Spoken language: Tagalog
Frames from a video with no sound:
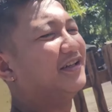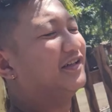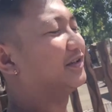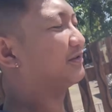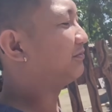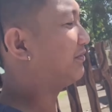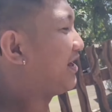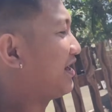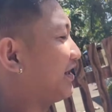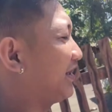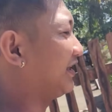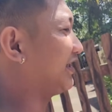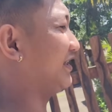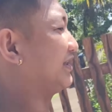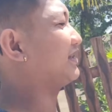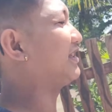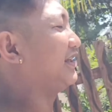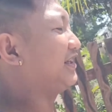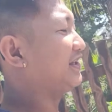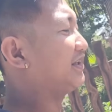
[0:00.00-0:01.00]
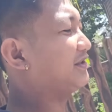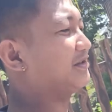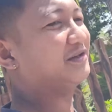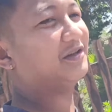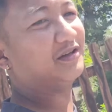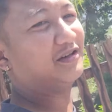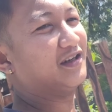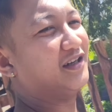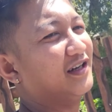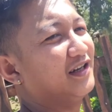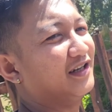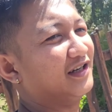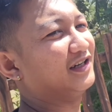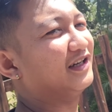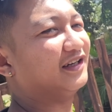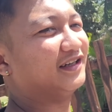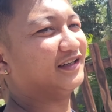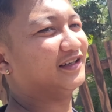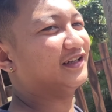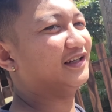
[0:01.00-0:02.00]
makikita ninyo. Uh,
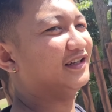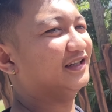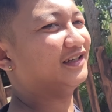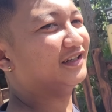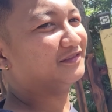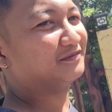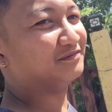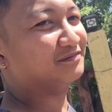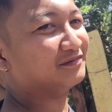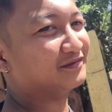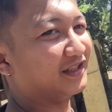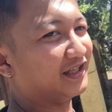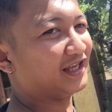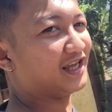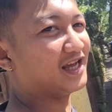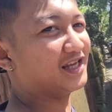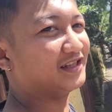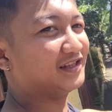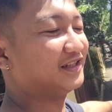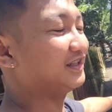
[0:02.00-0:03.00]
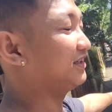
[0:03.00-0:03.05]
ah, ha? Ah, ayan.